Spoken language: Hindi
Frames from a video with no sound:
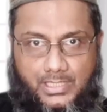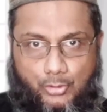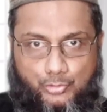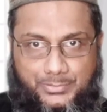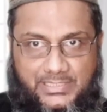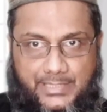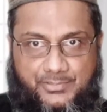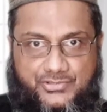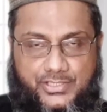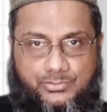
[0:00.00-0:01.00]

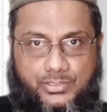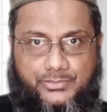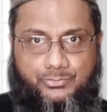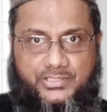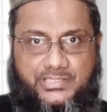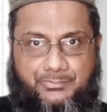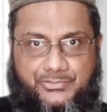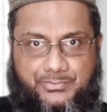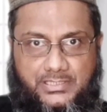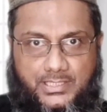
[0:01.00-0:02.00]
हौसबिल्लाशैतवानरजीम
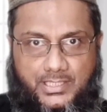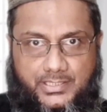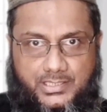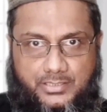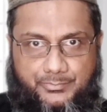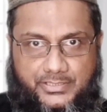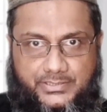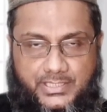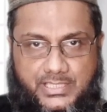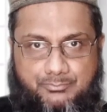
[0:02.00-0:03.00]

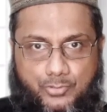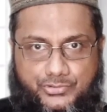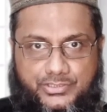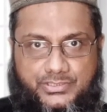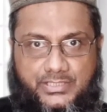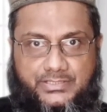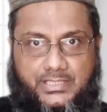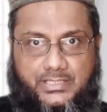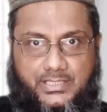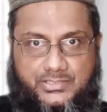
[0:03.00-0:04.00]
बसमीम मोज़
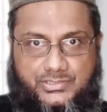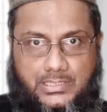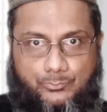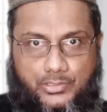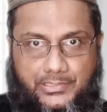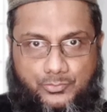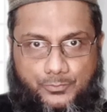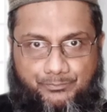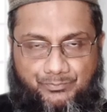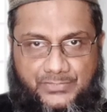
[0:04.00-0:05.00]
नाजरीन असलकुम
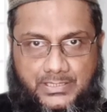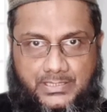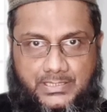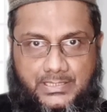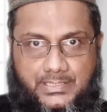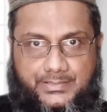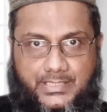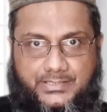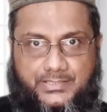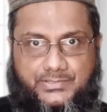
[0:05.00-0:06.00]

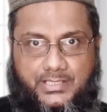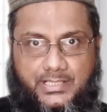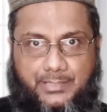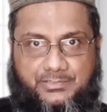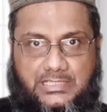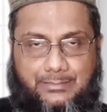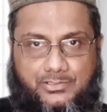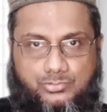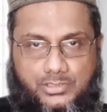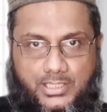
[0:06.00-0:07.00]
डॉक्टर इसरार अहमद
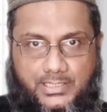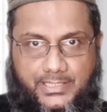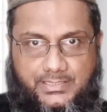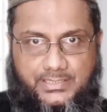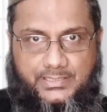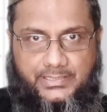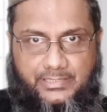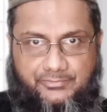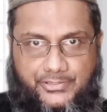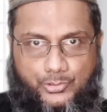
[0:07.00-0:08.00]
रहमत की एक नई
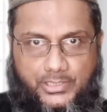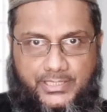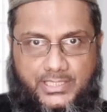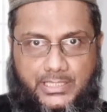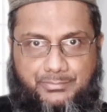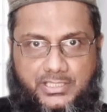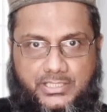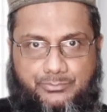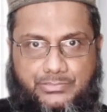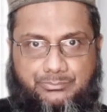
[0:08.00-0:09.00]
वीडियो लेके आपकी
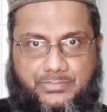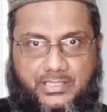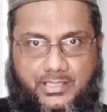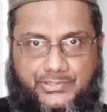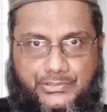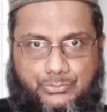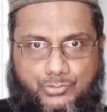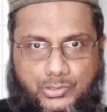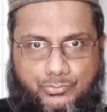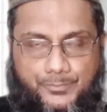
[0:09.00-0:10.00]
खिदमत में हाज़िर हुआ
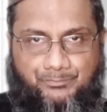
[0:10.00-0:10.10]
हूँ